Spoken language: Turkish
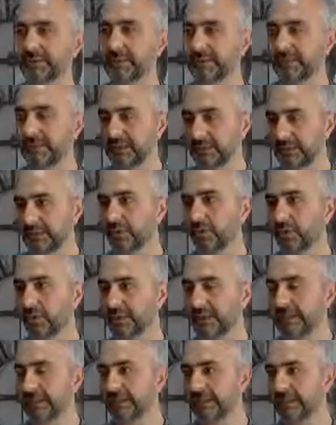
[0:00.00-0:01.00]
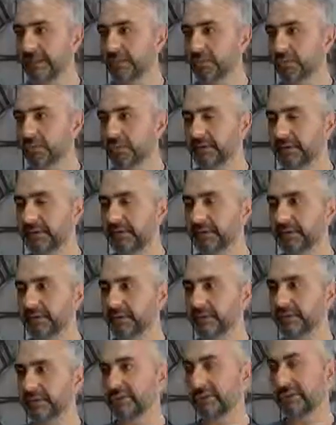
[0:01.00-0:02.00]
katıldığı
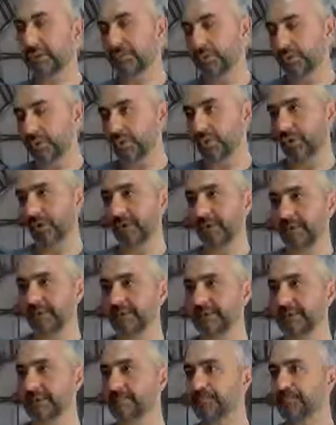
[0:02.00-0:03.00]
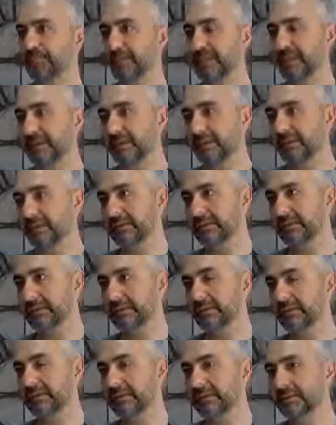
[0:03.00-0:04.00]
organizasyonlarda, şampiyonalarda e,
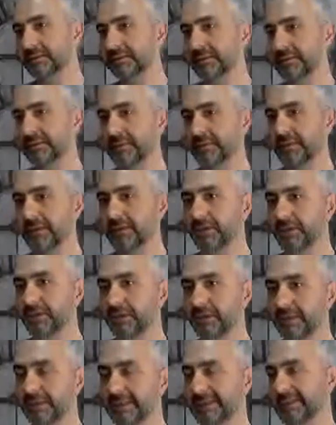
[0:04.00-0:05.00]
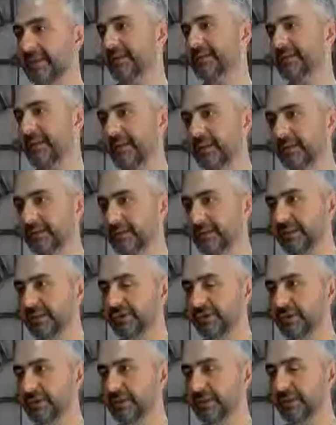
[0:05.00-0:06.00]
tabi lisans arandığı
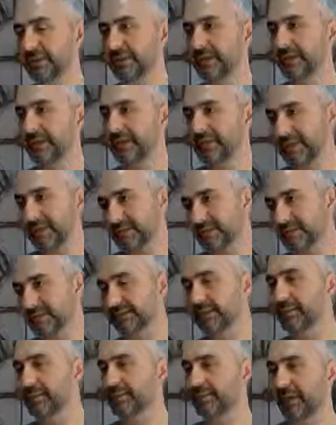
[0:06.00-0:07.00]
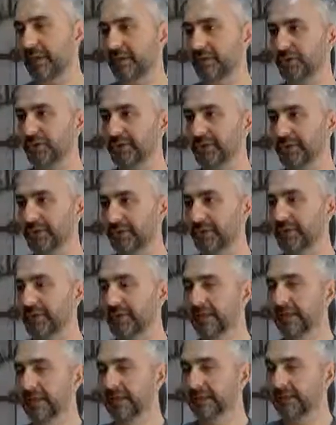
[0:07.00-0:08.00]
için, e, lisansında bir parçası
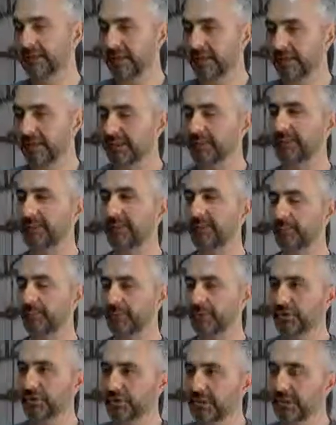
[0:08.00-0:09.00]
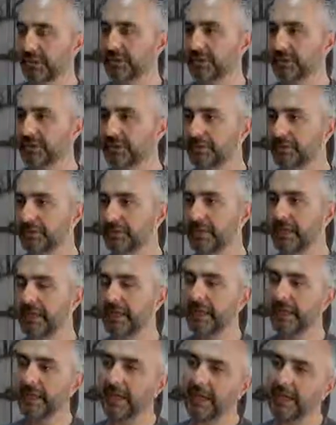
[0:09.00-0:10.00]
sağlık raporunu içerdiği için
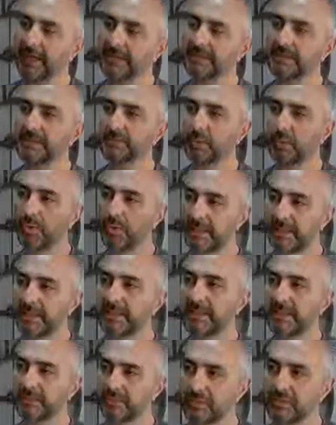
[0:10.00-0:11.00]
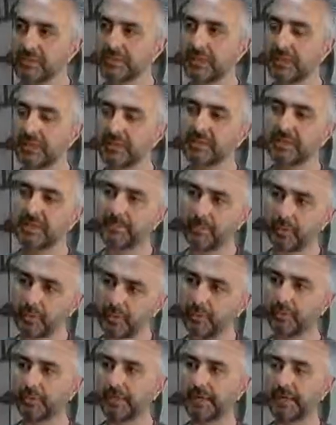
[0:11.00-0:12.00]
elit spor organizasyonu sağlık
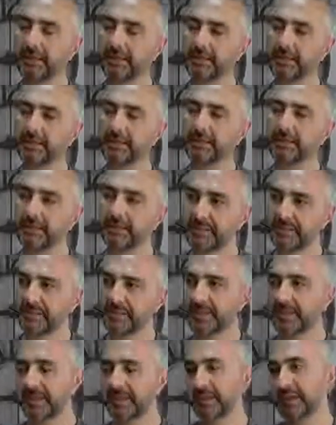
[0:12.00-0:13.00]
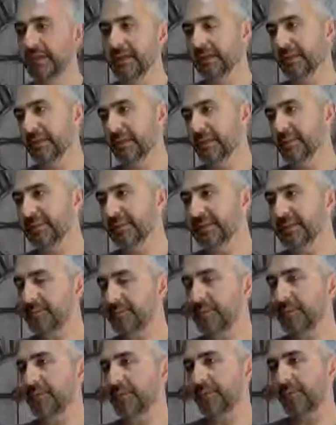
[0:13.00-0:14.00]
raporuyla kayıt alırken e, bizim
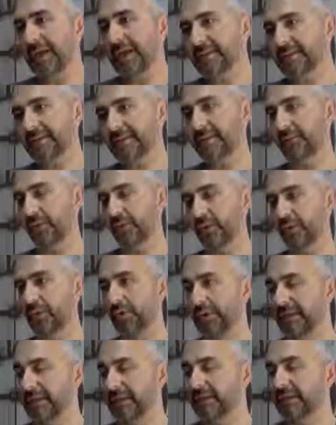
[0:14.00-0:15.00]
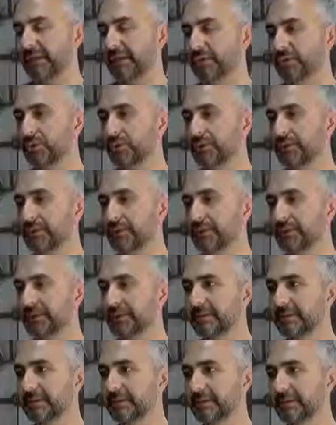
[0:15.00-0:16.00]
gibi fan spor organizasyonları e,
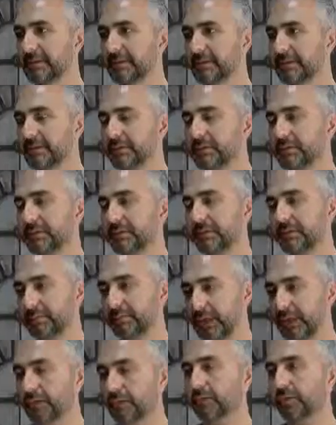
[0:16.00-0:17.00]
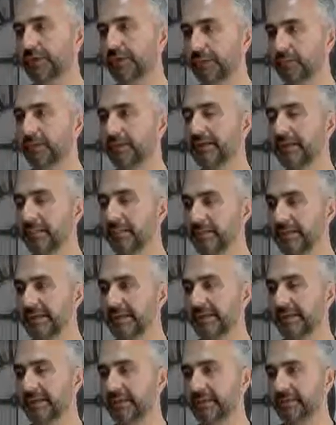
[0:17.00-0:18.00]
ki maratonlar bunlardan bir
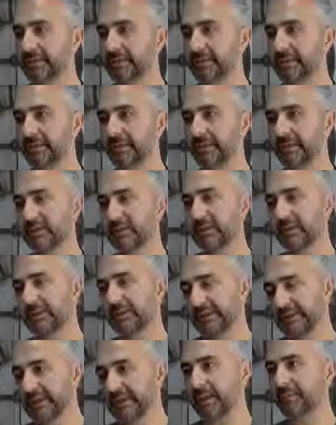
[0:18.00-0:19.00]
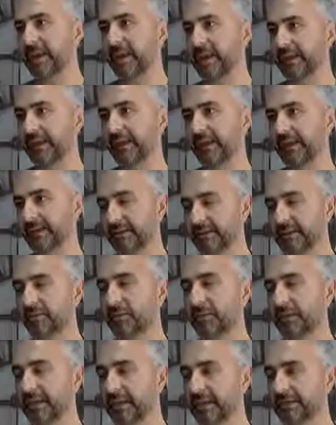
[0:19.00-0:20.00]
tanesi e, kişisel beyanla
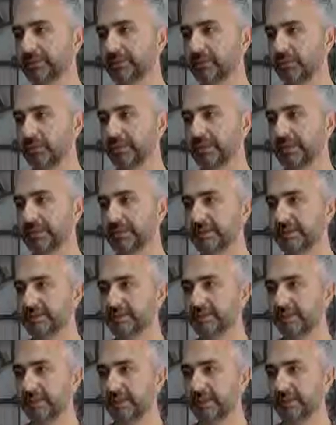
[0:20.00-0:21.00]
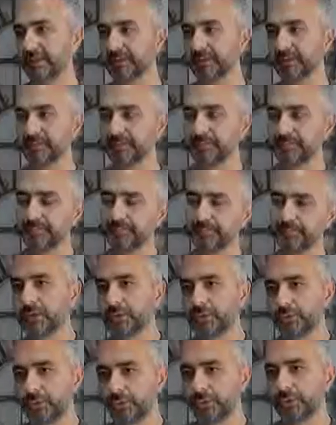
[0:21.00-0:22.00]
kabul alan organizasyonlardır.
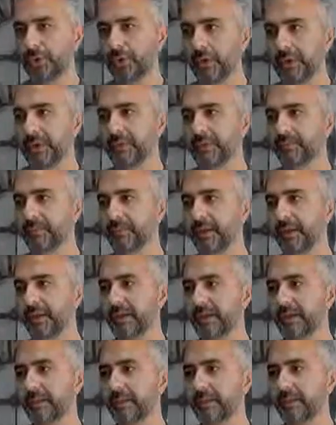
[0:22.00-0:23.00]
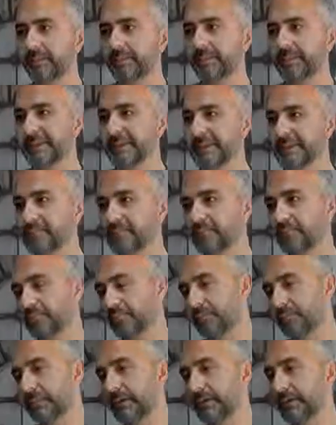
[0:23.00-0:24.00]
Şöyle, e, bizim
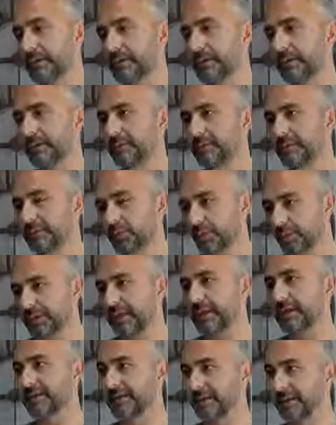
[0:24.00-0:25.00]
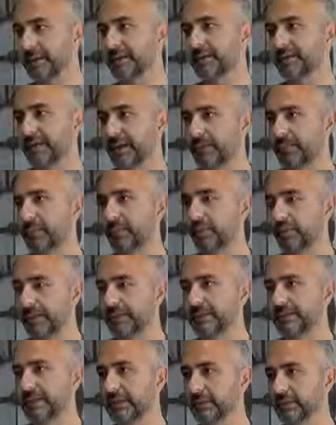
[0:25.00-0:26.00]
e, biz uluslararası çalışan bir
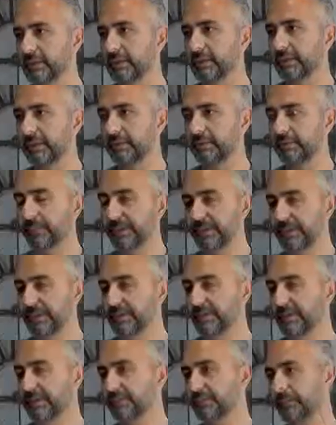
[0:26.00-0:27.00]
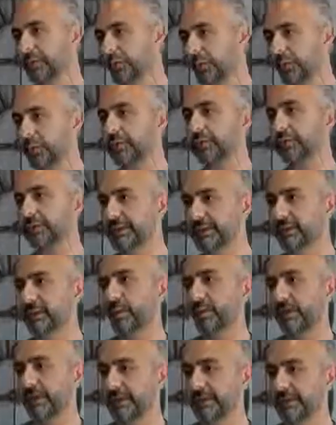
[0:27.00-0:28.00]
organizasyon firmasıyız ve birçok spor
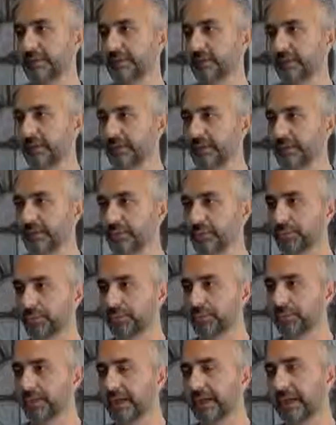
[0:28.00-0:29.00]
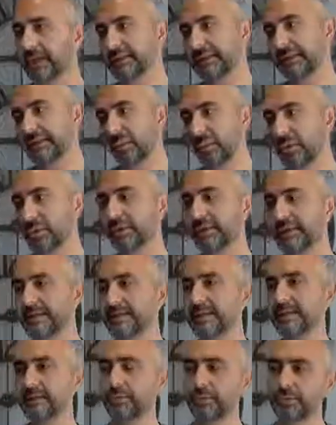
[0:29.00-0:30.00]
organizasyonu yapıyoruz. Her spor
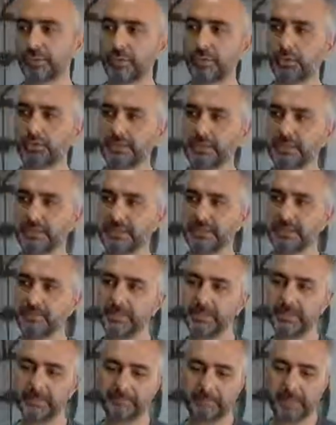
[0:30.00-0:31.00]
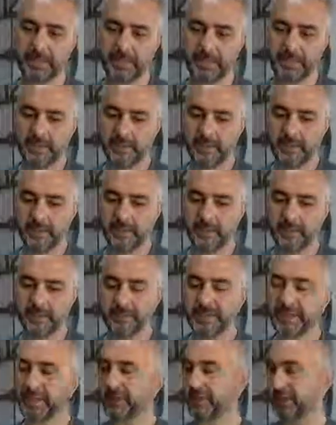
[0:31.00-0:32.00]
organizasyonundan önce bizim bir e,
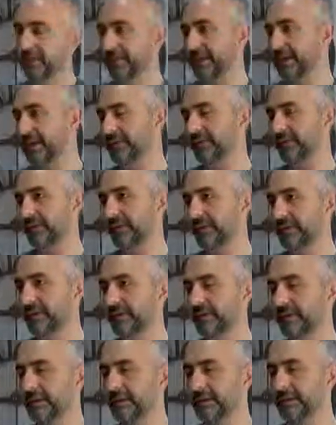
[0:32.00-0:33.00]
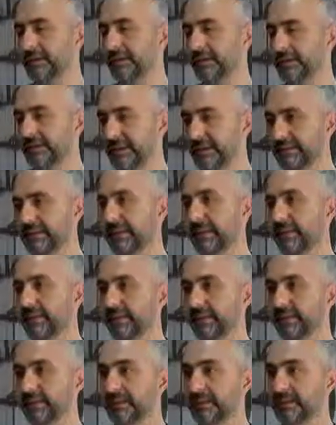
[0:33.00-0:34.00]
medical plan diye tabir
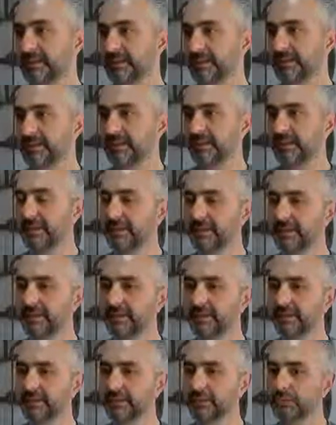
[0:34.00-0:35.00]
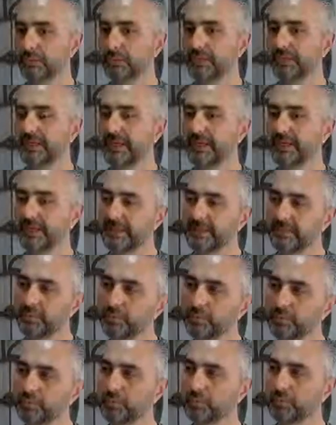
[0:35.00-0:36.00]
ettiğimiz e,
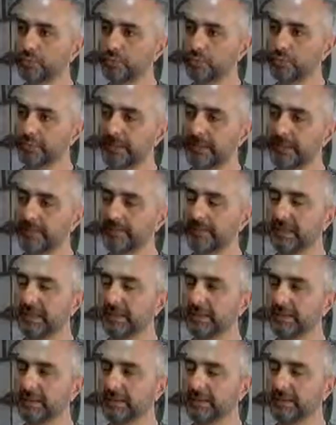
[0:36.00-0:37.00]
güzergahın uzunluğuna, e,